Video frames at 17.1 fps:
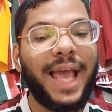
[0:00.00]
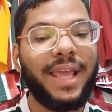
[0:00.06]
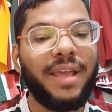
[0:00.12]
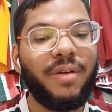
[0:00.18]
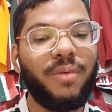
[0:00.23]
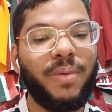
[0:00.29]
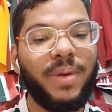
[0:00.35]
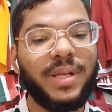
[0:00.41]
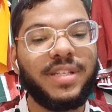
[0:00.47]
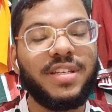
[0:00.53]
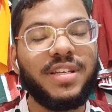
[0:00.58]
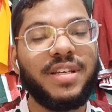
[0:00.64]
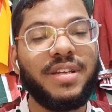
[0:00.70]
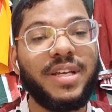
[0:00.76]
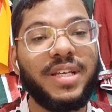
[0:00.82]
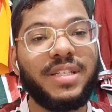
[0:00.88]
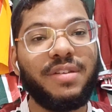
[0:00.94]
aí
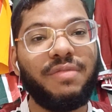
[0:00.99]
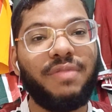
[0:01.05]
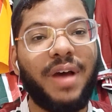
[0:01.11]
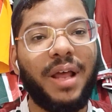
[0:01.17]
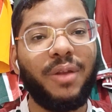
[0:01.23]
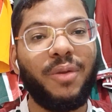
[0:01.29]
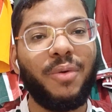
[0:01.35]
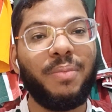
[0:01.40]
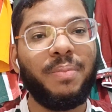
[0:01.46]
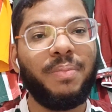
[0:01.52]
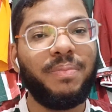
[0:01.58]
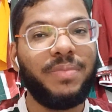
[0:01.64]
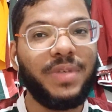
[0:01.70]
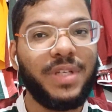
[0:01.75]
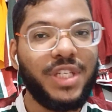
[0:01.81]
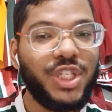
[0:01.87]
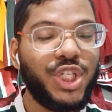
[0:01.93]
esse, esse valor
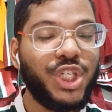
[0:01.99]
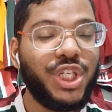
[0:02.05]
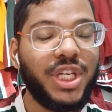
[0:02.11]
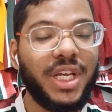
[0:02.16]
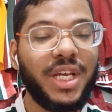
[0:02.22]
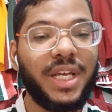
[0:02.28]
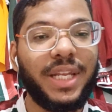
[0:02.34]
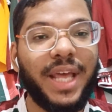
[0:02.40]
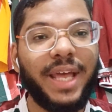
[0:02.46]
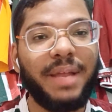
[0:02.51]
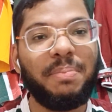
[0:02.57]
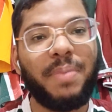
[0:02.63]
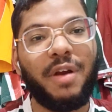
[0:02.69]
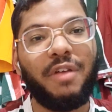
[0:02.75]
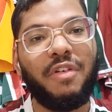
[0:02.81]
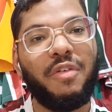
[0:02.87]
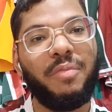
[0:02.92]
em dia, né?
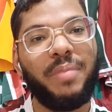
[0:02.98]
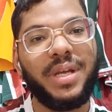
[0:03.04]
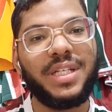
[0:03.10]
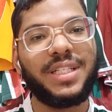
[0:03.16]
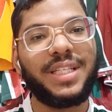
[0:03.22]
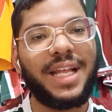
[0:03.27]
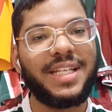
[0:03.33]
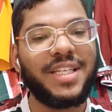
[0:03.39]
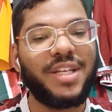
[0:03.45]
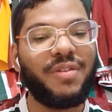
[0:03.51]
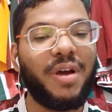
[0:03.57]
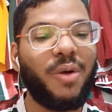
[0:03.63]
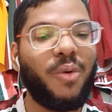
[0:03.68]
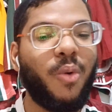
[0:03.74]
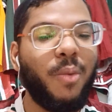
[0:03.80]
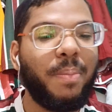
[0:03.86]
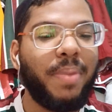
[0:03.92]
Provavelmente está sendo uma
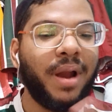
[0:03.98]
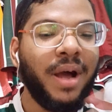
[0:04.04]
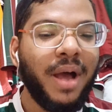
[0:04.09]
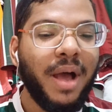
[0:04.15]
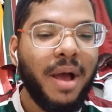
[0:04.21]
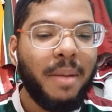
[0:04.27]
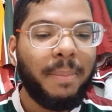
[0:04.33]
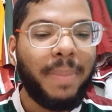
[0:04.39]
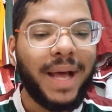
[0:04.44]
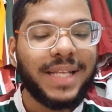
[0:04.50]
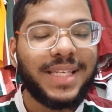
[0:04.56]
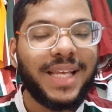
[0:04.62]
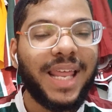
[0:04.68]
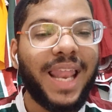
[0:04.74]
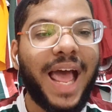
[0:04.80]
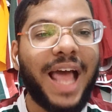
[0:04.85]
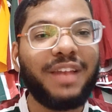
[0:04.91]
compra
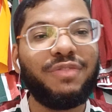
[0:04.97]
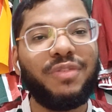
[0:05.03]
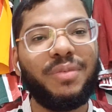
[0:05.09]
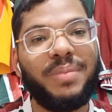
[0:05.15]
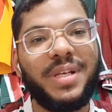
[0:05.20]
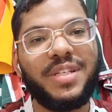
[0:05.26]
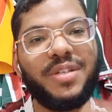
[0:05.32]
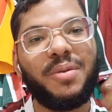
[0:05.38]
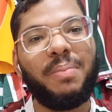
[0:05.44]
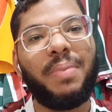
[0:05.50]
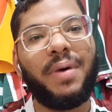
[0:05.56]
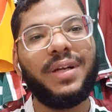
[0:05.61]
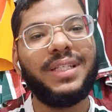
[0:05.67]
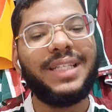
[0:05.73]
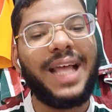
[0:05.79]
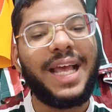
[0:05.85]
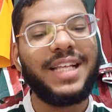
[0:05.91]
parcelada, o Fluminense não
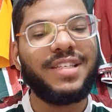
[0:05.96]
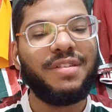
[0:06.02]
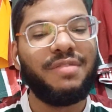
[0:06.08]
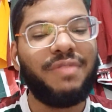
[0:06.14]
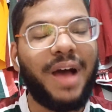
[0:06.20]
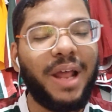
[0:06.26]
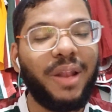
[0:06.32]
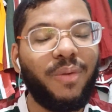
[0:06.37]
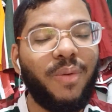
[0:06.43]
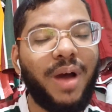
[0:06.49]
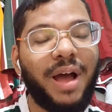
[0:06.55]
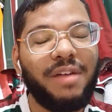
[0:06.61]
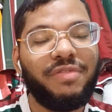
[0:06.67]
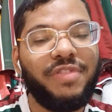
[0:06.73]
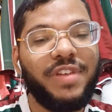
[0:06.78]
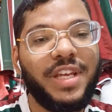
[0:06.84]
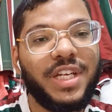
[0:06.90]
pode dar esse valor
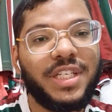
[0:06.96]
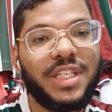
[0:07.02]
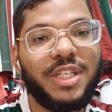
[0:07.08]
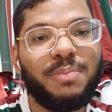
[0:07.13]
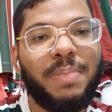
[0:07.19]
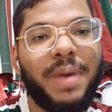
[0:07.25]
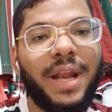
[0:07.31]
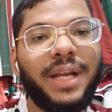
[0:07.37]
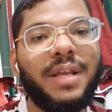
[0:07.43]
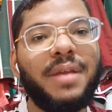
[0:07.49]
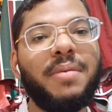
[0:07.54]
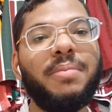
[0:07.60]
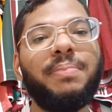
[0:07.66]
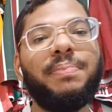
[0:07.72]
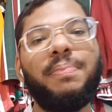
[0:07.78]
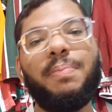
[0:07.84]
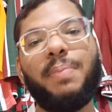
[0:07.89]
à vista. Espero
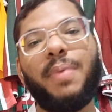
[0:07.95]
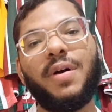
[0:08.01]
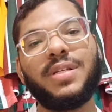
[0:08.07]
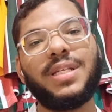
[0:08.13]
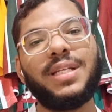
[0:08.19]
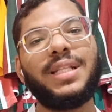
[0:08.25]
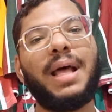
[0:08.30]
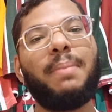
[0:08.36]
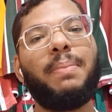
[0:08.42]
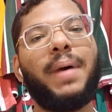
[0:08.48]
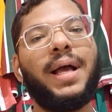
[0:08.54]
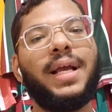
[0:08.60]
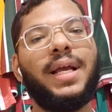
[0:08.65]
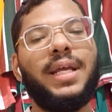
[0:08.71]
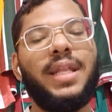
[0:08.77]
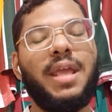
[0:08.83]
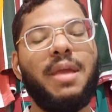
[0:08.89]
que possa estar tá
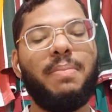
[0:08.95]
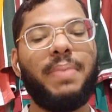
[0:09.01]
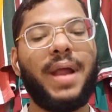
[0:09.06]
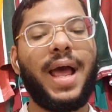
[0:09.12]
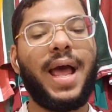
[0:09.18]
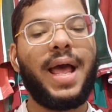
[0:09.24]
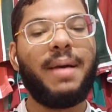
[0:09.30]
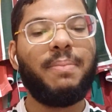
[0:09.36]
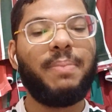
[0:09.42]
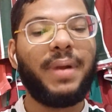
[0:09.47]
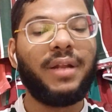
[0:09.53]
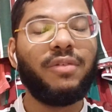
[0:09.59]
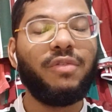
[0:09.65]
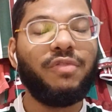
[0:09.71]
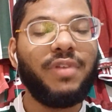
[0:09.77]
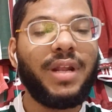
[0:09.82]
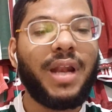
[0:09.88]
pagando aí para
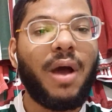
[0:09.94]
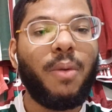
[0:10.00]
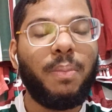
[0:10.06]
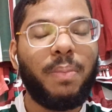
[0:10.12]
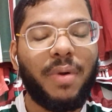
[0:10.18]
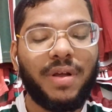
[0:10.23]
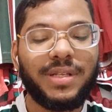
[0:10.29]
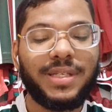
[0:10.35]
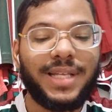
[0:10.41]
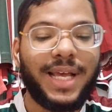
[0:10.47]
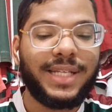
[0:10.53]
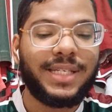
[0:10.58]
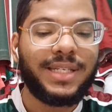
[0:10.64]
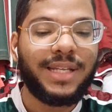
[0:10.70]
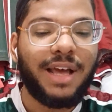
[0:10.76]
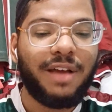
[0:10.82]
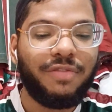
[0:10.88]
não virar um
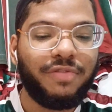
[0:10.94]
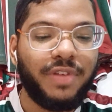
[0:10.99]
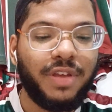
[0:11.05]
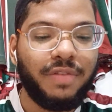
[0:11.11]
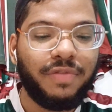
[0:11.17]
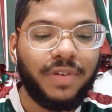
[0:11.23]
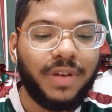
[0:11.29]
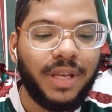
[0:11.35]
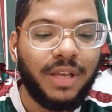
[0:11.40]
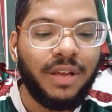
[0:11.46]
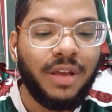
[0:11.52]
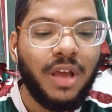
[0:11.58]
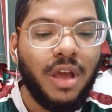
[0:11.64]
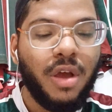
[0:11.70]
processo na FIFA aí,